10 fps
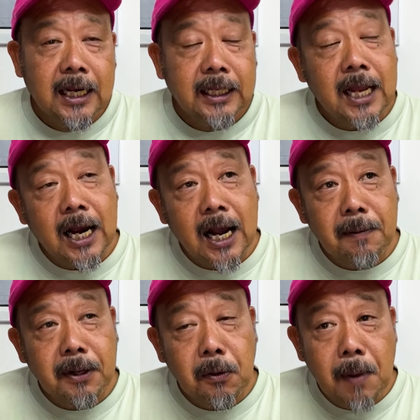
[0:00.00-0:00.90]
長
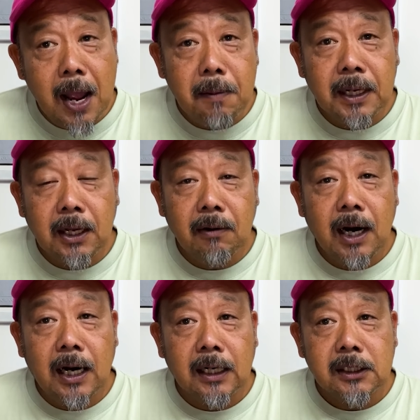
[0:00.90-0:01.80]
雨の前まで
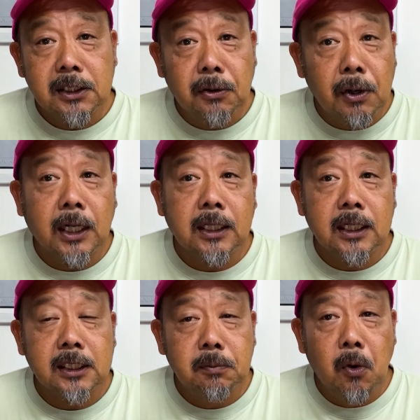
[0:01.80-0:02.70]
はすごかったです。